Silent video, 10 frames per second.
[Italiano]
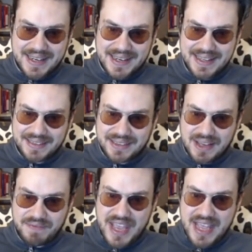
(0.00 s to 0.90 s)
negli
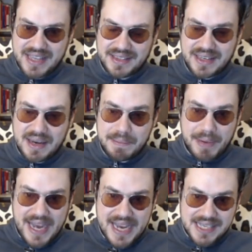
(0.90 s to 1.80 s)
interventi, nel
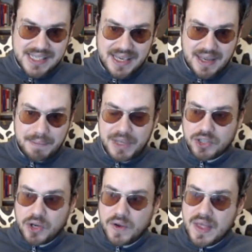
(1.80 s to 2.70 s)
pressing,
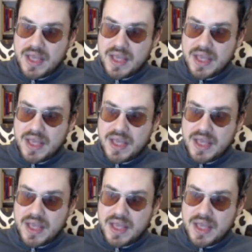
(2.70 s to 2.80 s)
capito?